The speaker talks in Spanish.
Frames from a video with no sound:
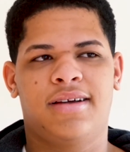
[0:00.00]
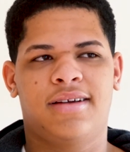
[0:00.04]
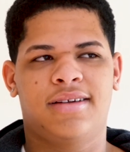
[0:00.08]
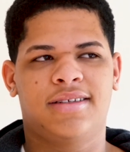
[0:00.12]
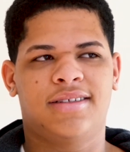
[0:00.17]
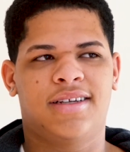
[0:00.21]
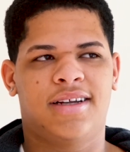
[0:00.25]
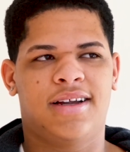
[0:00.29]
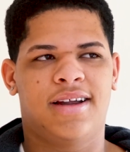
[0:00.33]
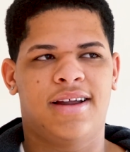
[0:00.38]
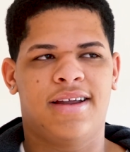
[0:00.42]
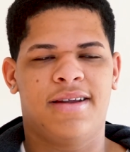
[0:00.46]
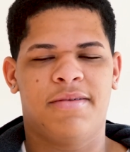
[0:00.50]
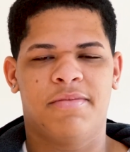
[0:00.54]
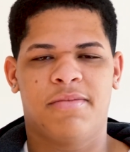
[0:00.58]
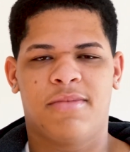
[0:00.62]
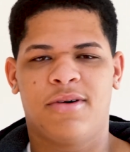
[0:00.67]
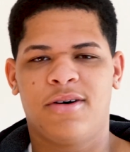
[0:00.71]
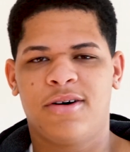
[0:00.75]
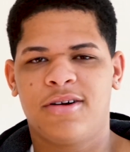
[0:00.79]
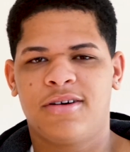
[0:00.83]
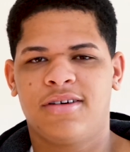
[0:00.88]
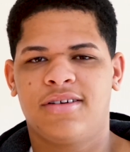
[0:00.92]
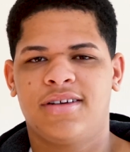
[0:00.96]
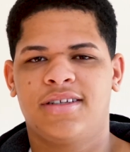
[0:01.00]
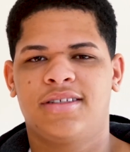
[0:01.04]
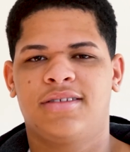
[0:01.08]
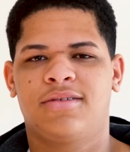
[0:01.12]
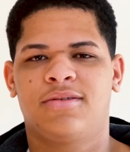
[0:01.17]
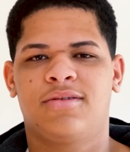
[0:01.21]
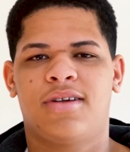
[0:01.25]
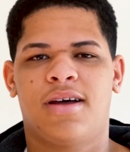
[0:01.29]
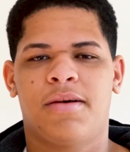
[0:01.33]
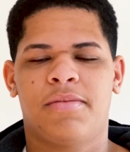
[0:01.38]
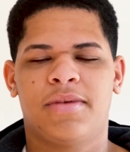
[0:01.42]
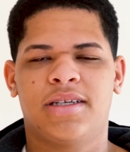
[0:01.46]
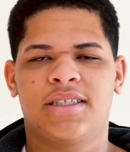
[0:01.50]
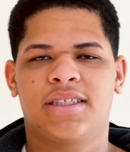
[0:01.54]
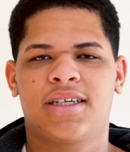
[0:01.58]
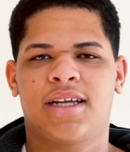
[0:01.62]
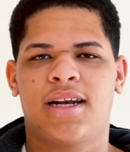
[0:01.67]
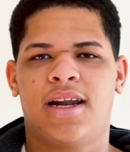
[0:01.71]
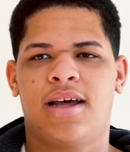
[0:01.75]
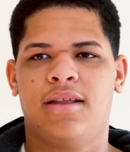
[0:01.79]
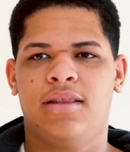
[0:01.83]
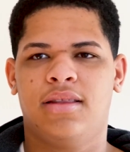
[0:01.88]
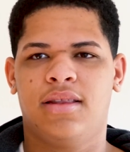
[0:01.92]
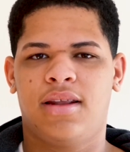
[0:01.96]
O sea, el moro es una
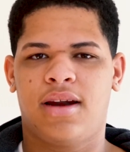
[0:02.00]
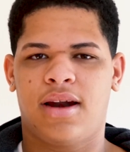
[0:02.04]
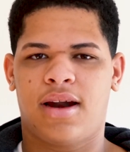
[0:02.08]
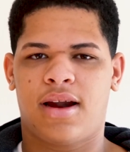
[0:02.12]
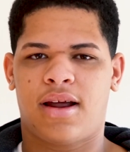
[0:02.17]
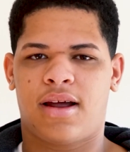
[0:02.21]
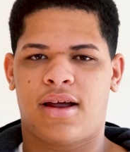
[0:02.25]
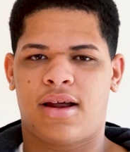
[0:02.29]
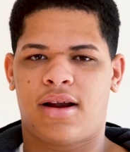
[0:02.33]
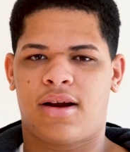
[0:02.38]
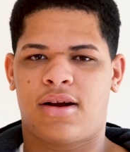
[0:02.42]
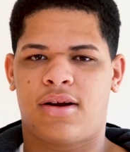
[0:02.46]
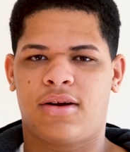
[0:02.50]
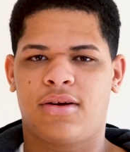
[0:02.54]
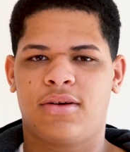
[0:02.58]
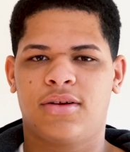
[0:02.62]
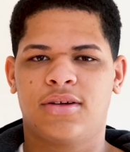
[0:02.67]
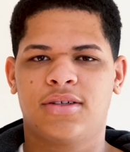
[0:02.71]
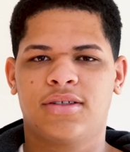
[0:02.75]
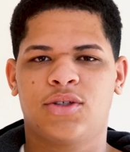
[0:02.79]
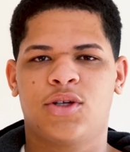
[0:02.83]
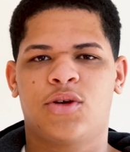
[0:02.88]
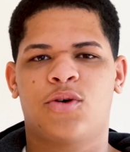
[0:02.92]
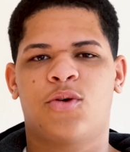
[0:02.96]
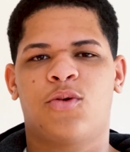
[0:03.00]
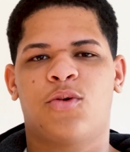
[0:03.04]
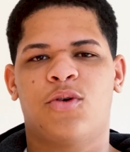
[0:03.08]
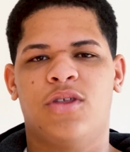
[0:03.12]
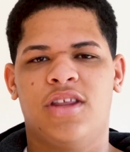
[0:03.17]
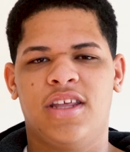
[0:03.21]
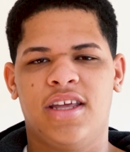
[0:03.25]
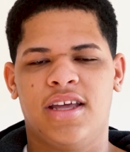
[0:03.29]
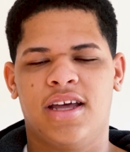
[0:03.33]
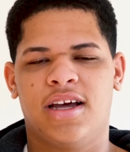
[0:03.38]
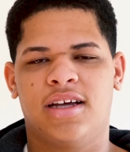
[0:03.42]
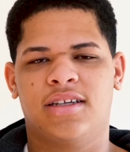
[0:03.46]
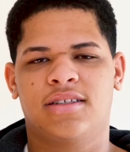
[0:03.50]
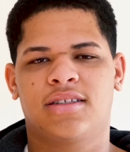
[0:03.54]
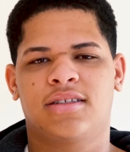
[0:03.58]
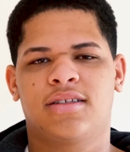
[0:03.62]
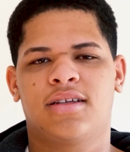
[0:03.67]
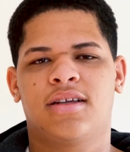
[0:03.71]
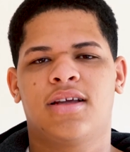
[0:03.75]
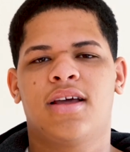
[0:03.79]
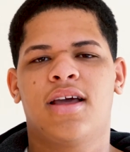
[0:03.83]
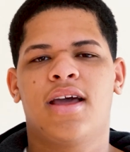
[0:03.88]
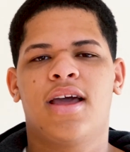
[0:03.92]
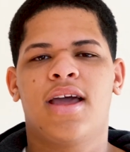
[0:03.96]
mezcla entre arroz y judías.
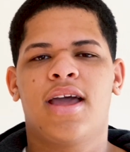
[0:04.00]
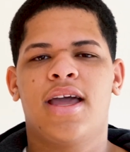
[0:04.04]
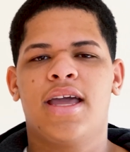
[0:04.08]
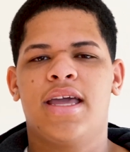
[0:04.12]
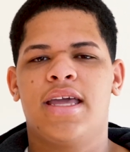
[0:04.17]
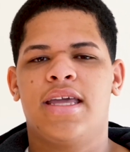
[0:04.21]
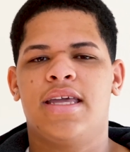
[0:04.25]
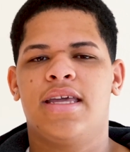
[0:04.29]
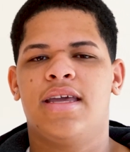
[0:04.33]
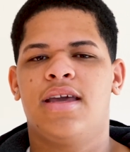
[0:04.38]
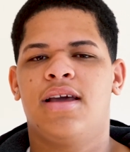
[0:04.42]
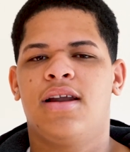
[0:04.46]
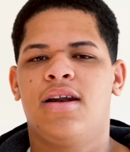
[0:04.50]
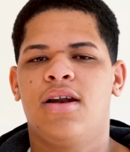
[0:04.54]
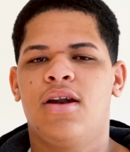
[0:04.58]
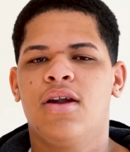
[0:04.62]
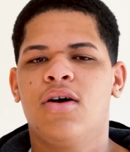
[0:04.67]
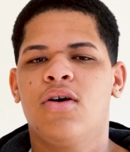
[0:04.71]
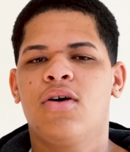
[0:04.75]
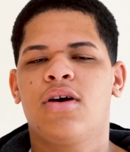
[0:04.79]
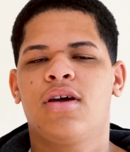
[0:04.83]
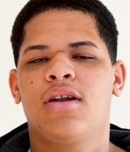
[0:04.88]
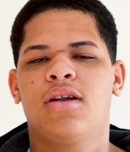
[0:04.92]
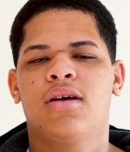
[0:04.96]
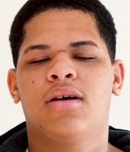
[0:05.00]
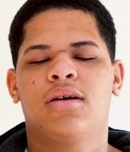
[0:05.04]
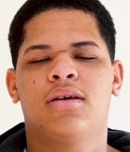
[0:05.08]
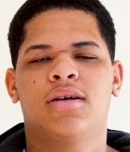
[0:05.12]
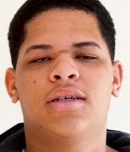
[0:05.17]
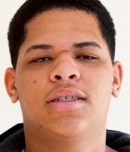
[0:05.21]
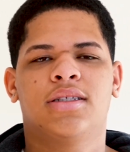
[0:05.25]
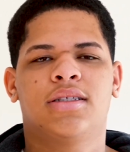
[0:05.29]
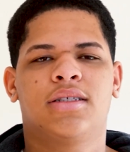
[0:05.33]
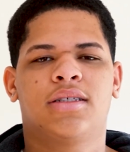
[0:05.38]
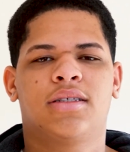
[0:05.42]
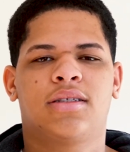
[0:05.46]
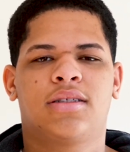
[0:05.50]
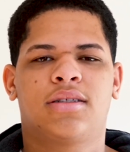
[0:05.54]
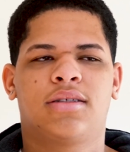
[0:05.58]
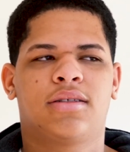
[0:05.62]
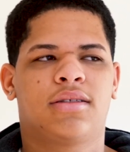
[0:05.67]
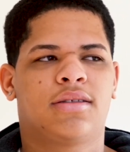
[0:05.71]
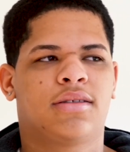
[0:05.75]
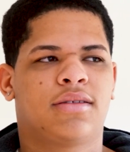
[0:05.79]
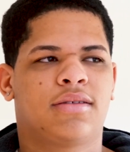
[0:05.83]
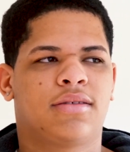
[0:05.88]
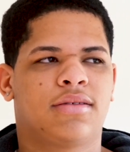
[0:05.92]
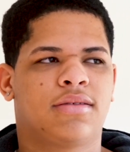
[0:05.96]
Y el locrio es
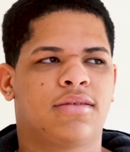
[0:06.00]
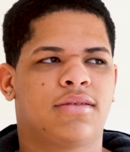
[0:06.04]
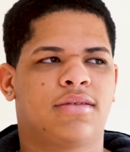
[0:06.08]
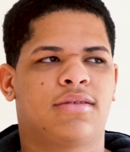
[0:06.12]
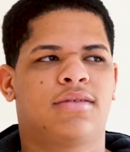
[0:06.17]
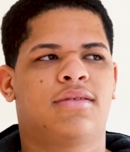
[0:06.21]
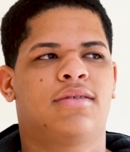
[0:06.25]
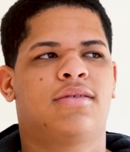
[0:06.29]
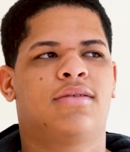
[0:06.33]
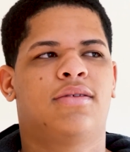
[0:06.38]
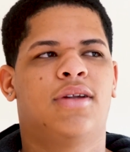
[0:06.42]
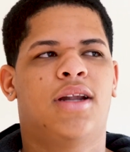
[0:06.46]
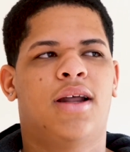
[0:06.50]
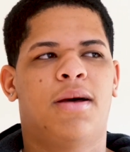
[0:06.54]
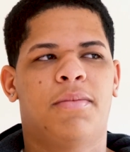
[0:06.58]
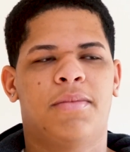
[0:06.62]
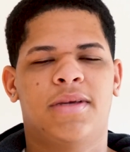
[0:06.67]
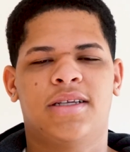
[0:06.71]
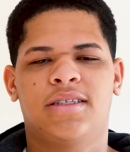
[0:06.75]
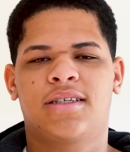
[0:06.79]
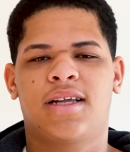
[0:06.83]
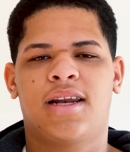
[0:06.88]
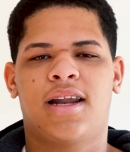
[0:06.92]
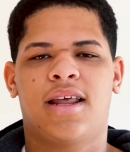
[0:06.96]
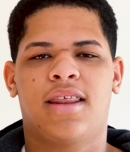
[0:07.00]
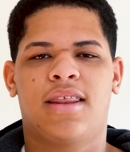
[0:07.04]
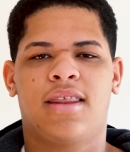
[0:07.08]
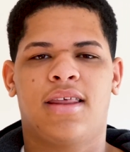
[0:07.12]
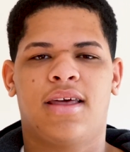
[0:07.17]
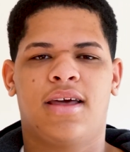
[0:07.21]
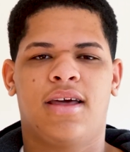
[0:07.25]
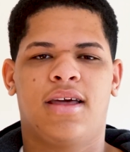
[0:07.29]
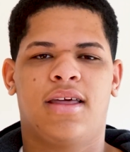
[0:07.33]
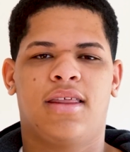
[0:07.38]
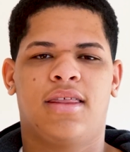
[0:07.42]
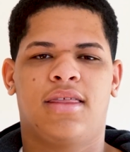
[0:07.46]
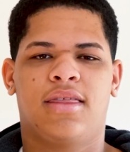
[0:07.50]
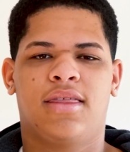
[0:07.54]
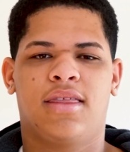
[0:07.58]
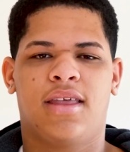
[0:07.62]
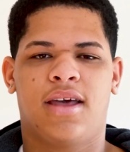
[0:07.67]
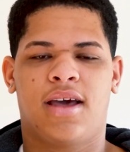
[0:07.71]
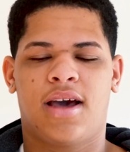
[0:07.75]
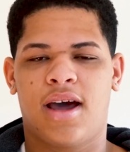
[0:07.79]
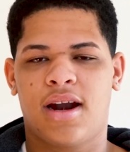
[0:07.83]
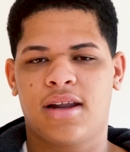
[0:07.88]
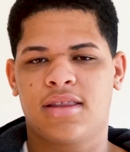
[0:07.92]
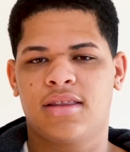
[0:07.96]
una mezcla de,
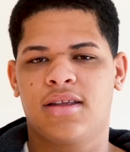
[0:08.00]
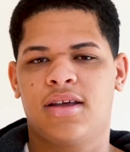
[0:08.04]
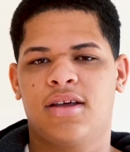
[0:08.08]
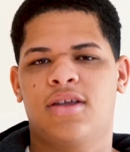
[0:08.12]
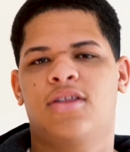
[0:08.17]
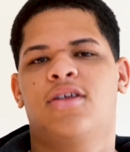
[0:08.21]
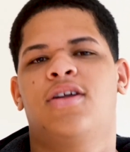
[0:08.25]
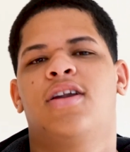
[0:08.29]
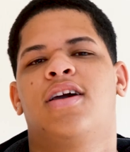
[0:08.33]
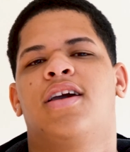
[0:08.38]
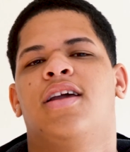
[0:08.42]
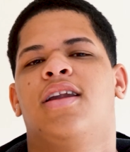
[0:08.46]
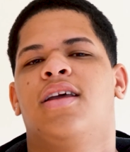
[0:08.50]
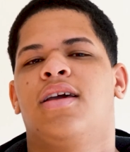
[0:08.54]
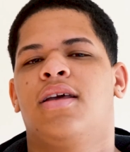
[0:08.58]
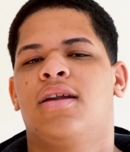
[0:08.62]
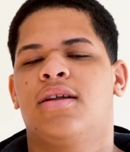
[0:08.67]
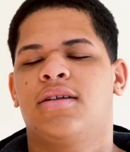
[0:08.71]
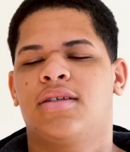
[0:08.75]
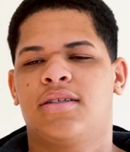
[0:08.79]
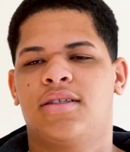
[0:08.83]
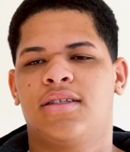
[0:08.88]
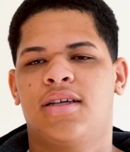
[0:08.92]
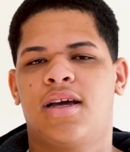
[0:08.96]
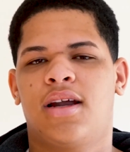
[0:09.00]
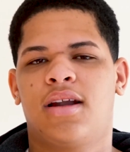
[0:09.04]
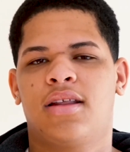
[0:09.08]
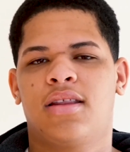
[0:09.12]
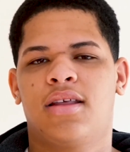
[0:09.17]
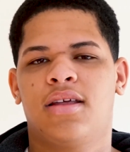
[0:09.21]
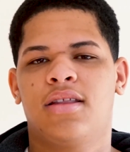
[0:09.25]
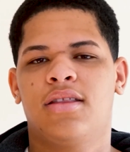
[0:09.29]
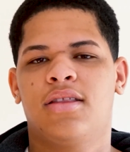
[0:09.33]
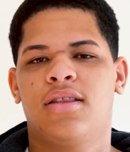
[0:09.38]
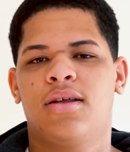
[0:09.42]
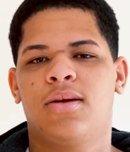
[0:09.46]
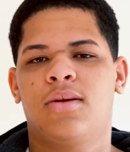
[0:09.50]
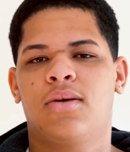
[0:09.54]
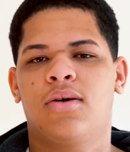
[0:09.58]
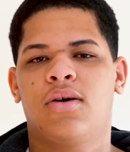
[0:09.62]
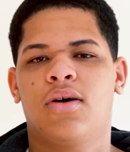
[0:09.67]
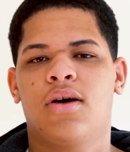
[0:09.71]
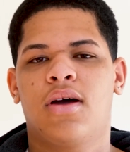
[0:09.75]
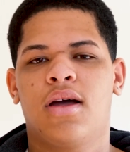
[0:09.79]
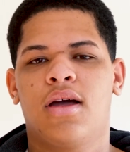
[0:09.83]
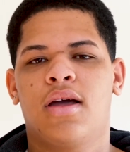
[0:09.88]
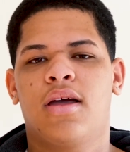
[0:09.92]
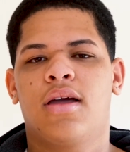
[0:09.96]
carne, de la que le quieras echar dentro.
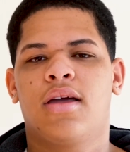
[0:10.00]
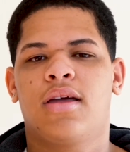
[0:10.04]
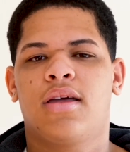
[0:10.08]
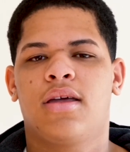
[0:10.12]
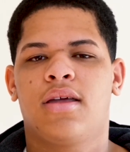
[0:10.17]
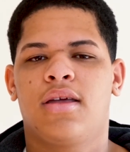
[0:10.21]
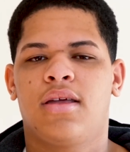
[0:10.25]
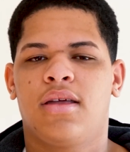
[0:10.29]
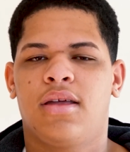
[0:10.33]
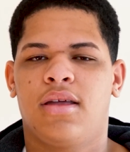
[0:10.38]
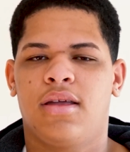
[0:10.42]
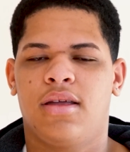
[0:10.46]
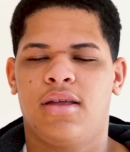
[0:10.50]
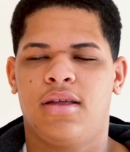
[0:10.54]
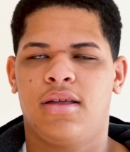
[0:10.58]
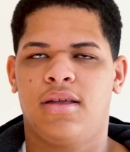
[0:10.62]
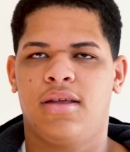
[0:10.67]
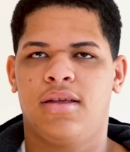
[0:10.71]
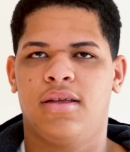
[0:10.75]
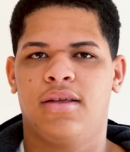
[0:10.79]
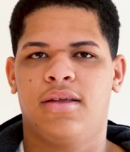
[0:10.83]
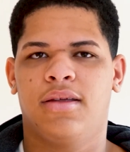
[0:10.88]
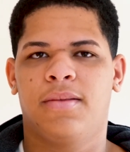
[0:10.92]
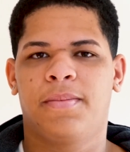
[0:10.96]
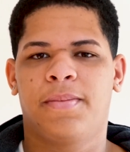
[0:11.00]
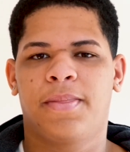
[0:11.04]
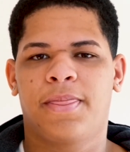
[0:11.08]
Y,